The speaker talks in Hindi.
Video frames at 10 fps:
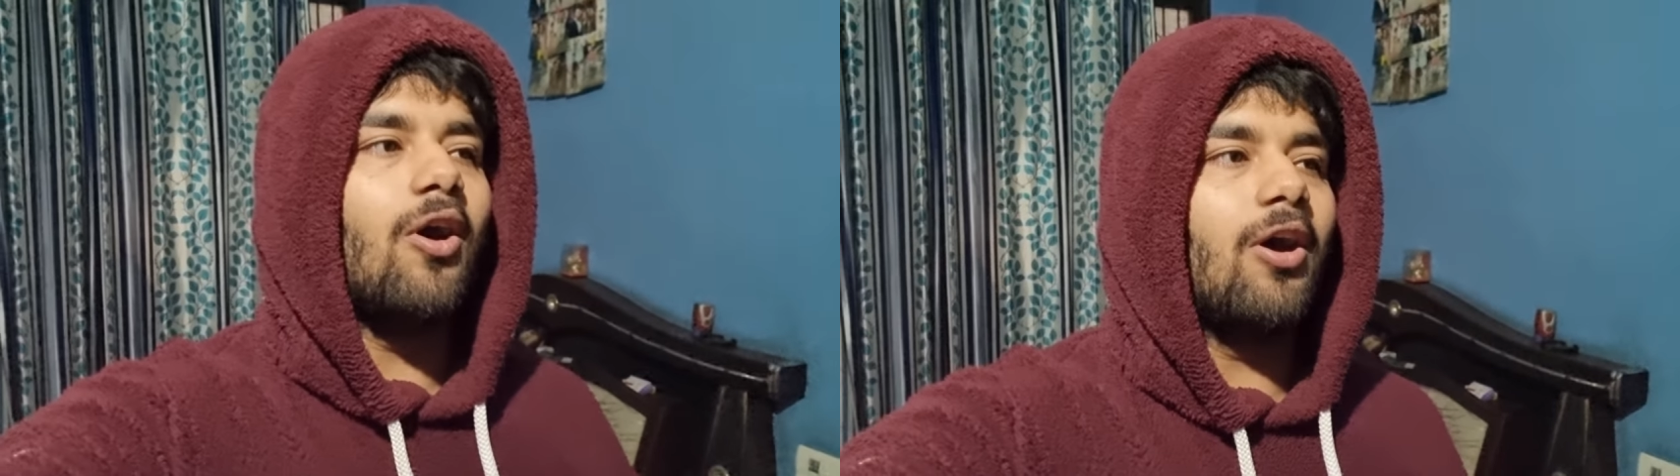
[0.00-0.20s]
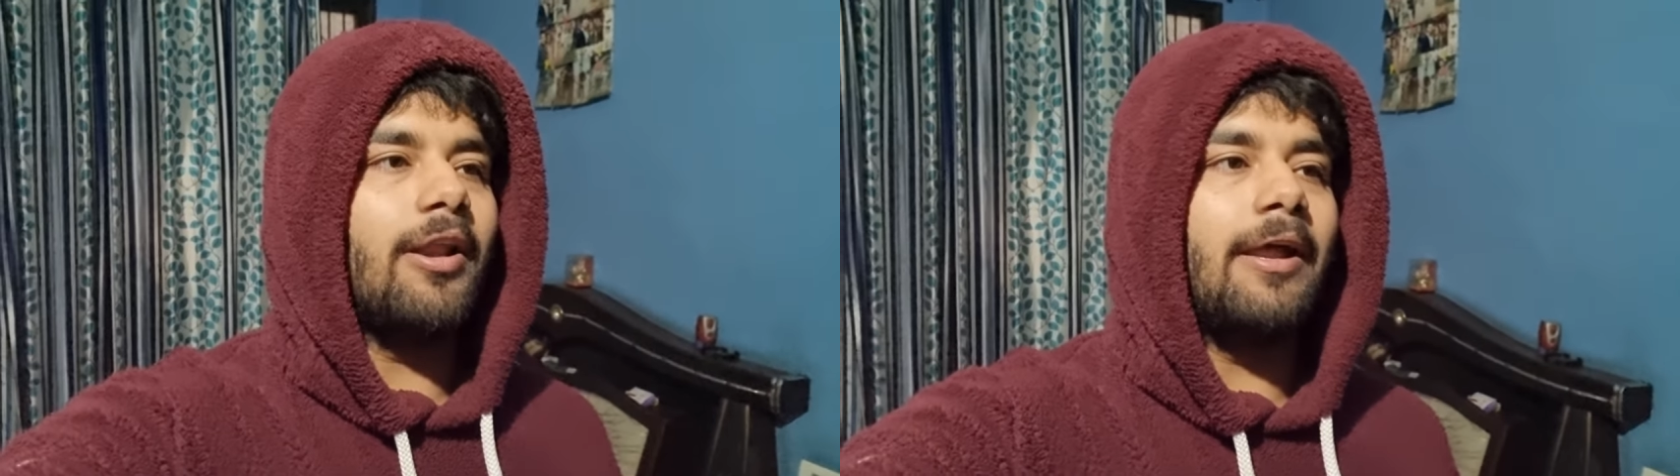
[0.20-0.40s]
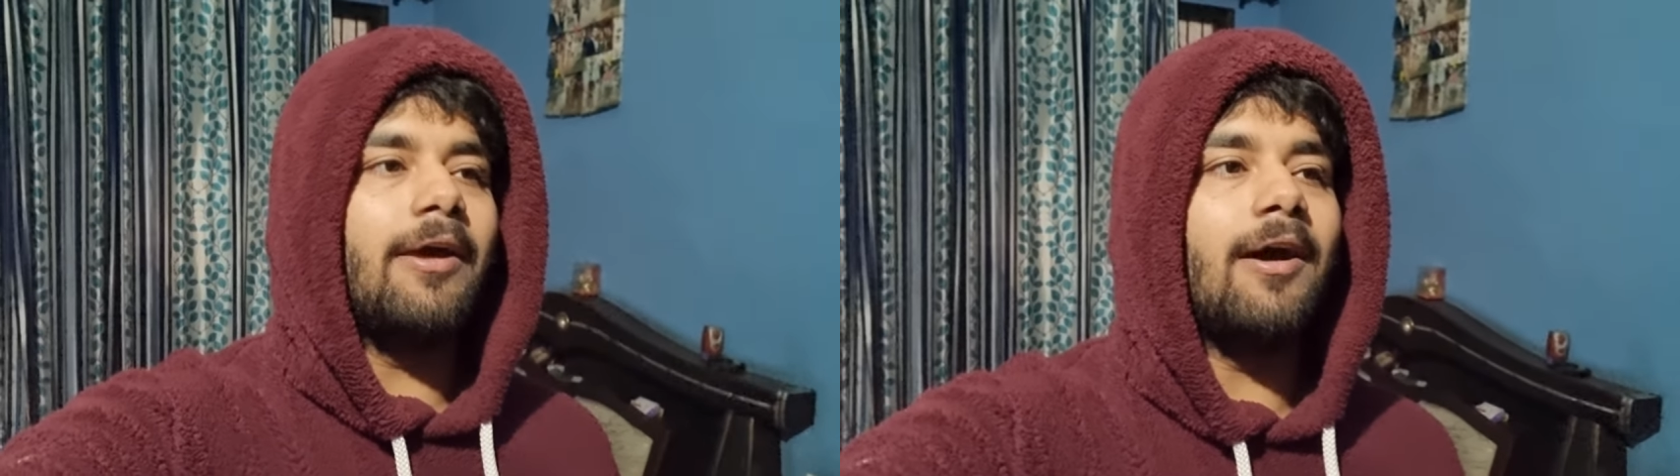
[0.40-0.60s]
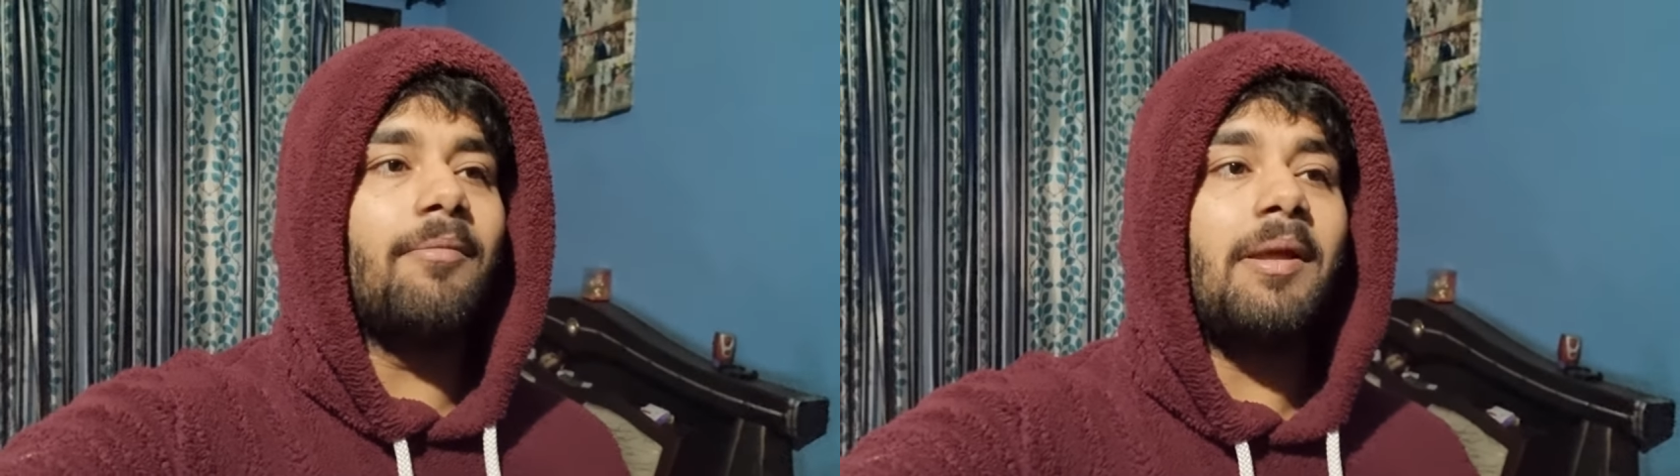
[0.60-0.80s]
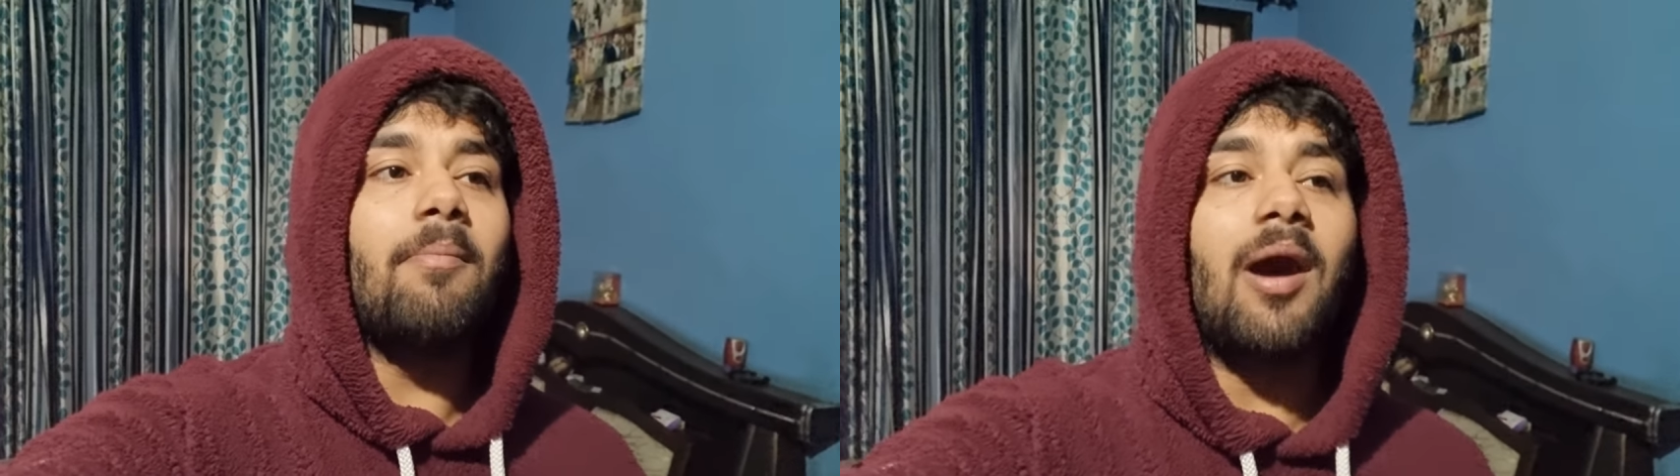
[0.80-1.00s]
और
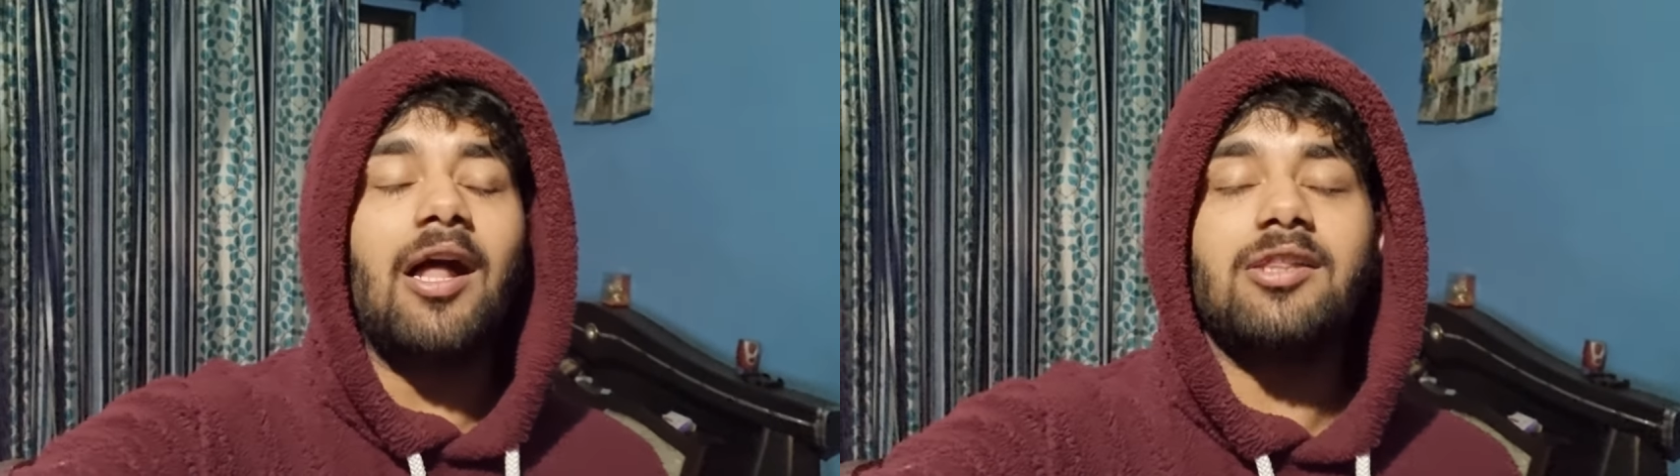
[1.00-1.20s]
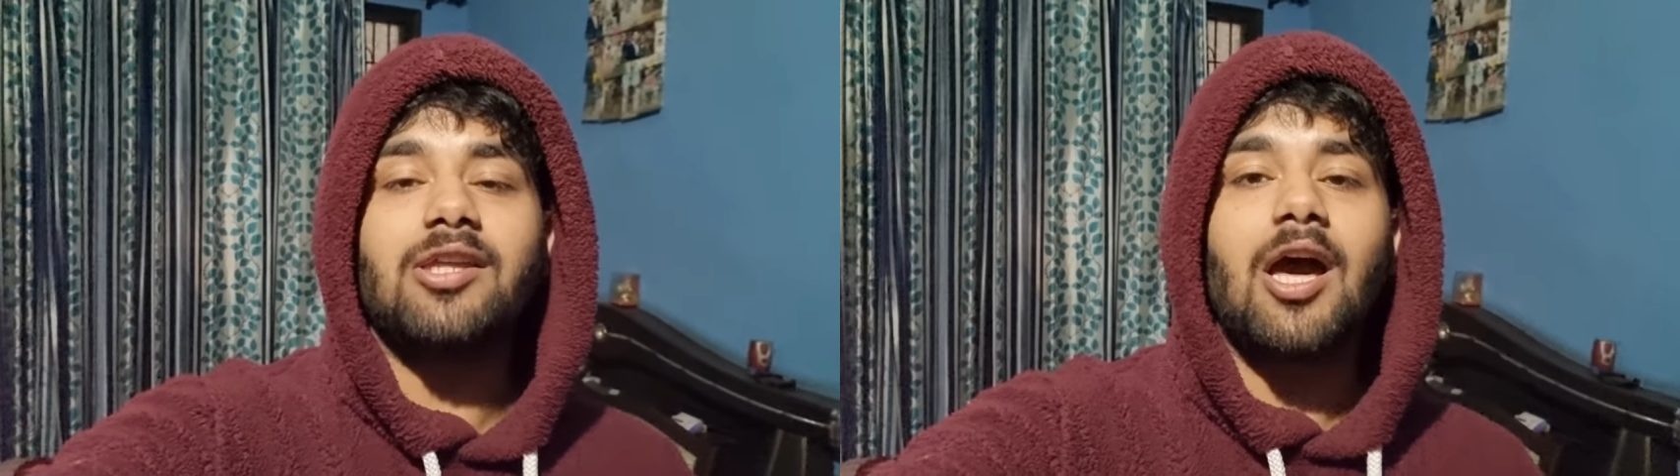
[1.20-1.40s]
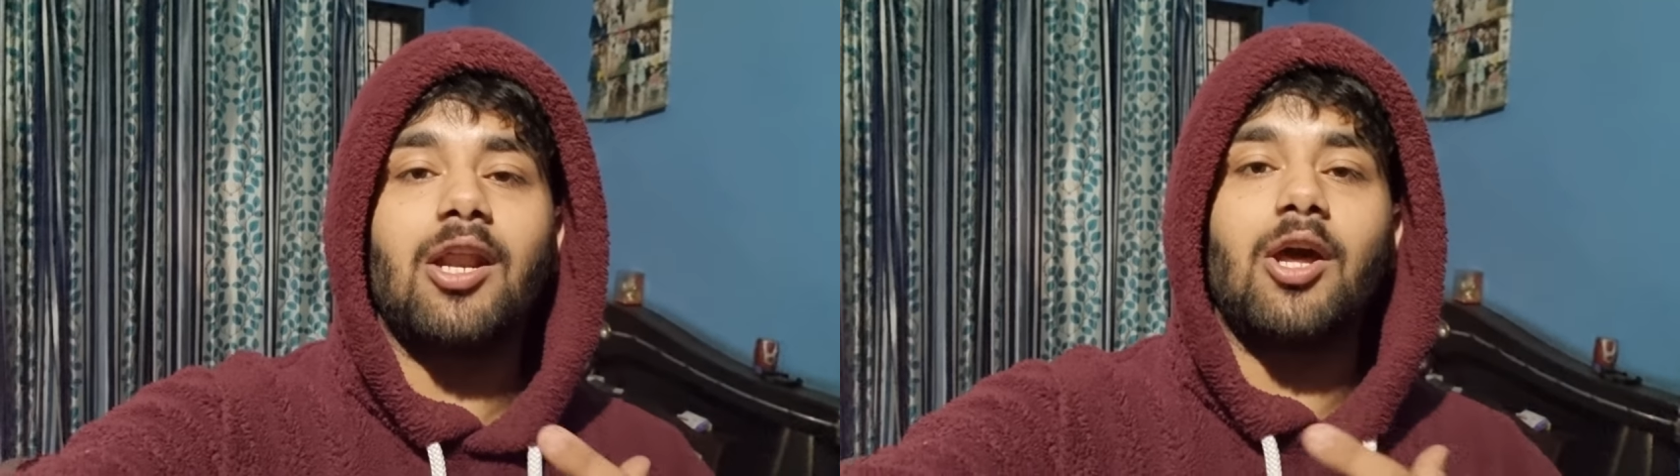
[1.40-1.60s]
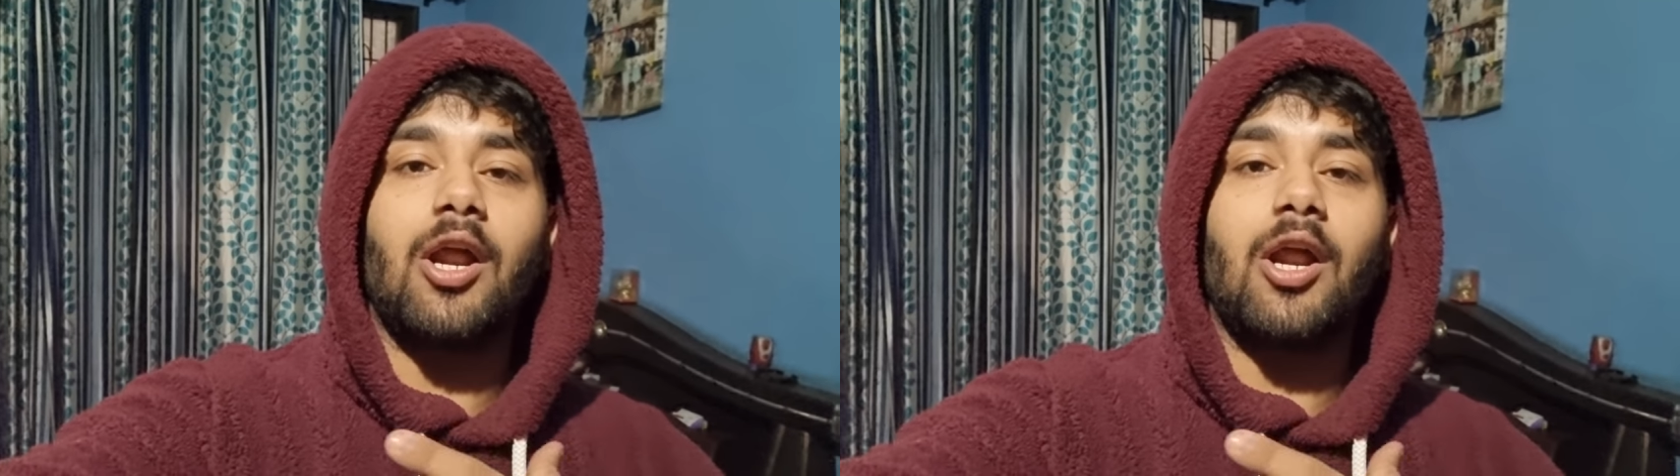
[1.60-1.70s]
हमने माल तैयार